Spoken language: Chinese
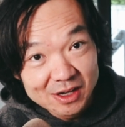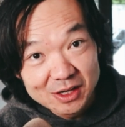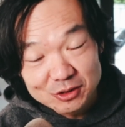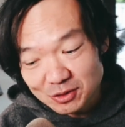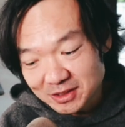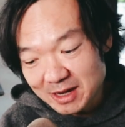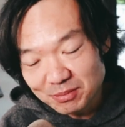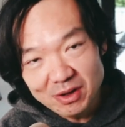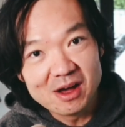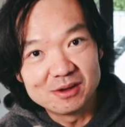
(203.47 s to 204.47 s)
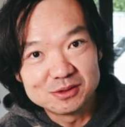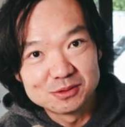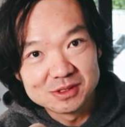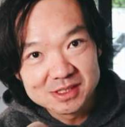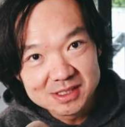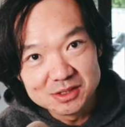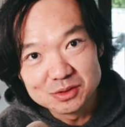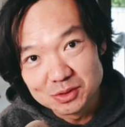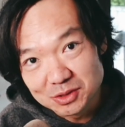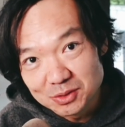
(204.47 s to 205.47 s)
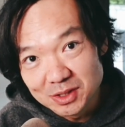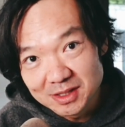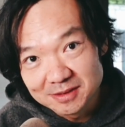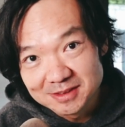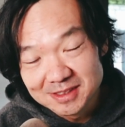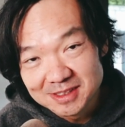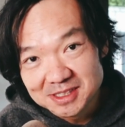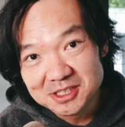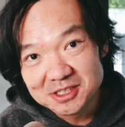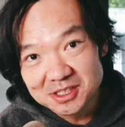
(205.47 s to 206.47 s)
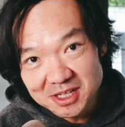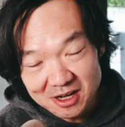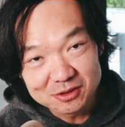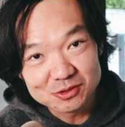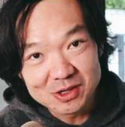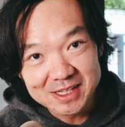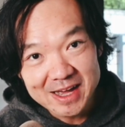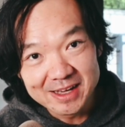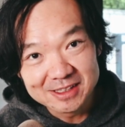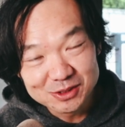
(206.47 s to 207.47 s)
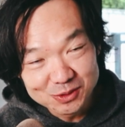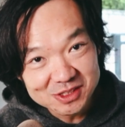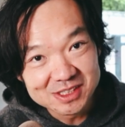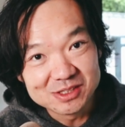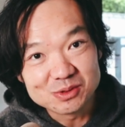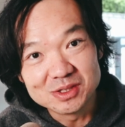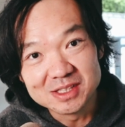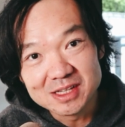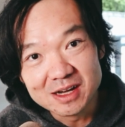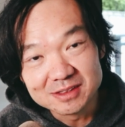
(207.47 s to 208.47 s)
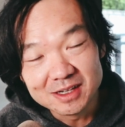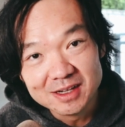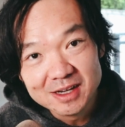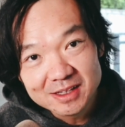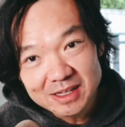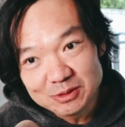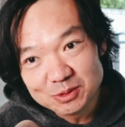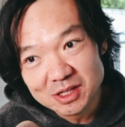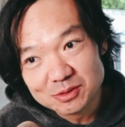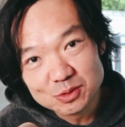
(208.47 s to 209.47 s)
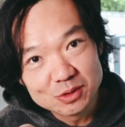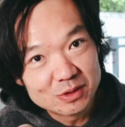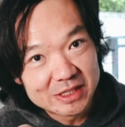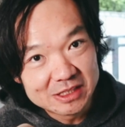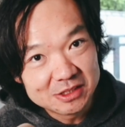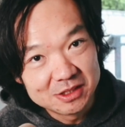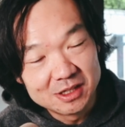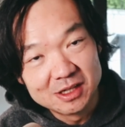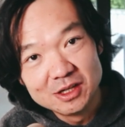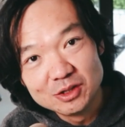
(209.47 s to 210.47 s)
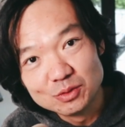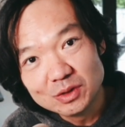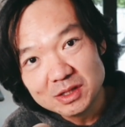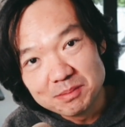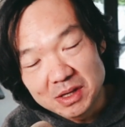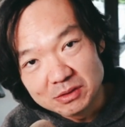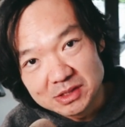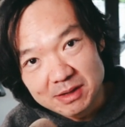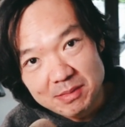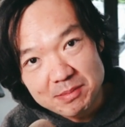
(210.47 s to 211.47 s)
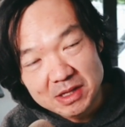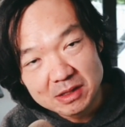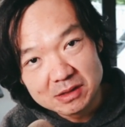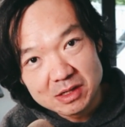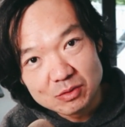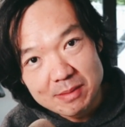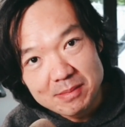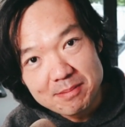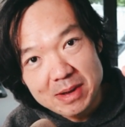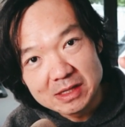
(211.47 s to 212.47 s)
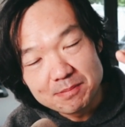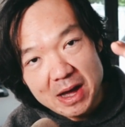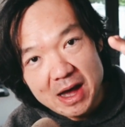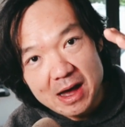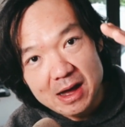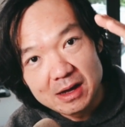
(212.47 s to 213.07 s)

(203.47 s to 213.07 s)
状态不好就是自己做错了。其实两个状态都是理所应当的，它就像坐过山车，如果你没有前面那那段慢慢的爬